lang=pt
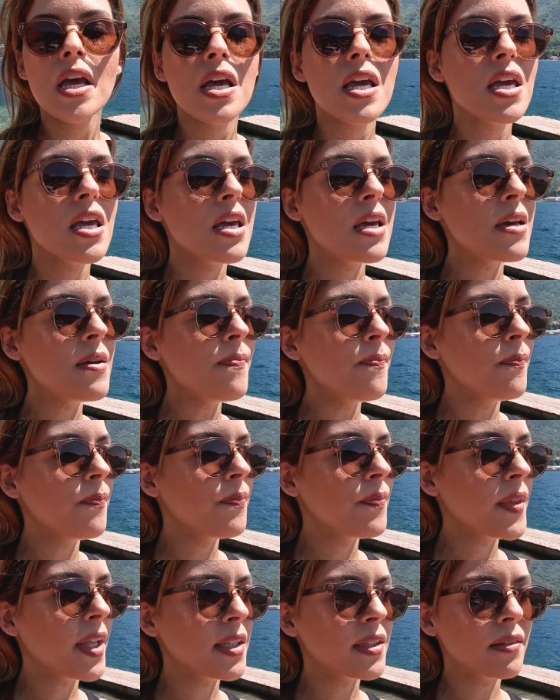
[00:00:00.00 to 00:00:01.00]
e
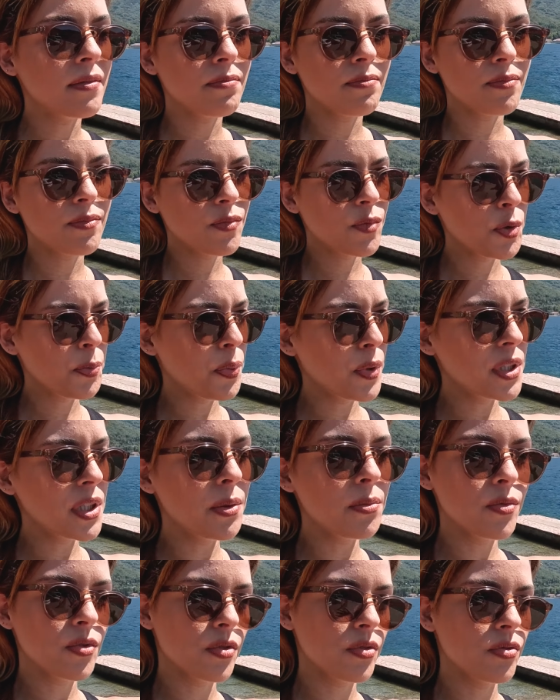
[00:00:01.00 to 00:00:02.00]
tipo
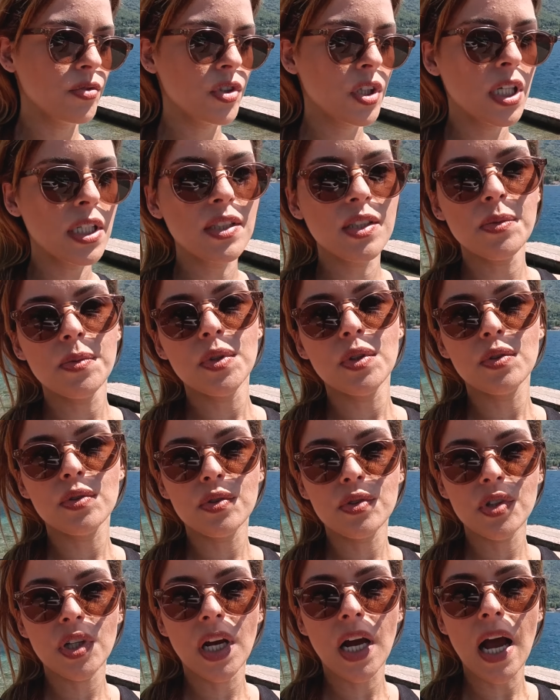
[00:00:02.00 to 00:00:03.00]
andamos uns 15
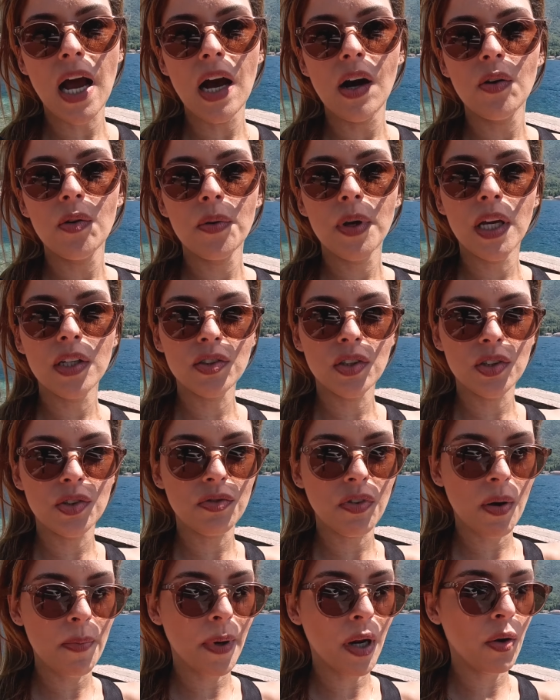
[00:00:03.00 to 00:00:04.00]
minutos de carro que a gente
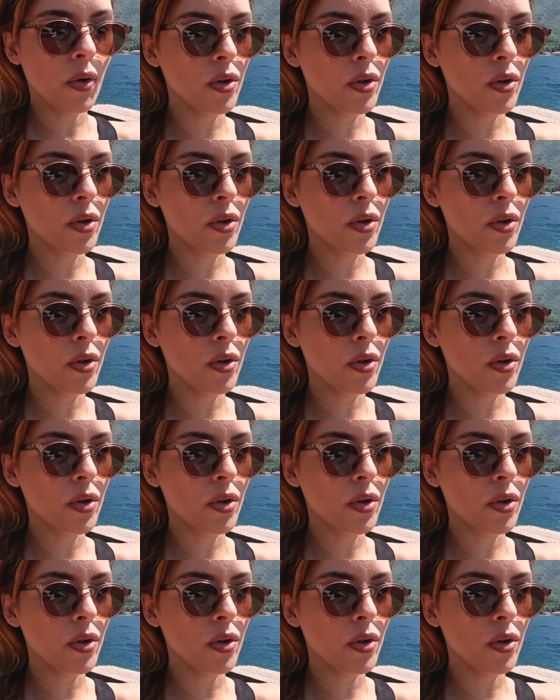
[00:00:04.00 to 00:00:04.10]
vai para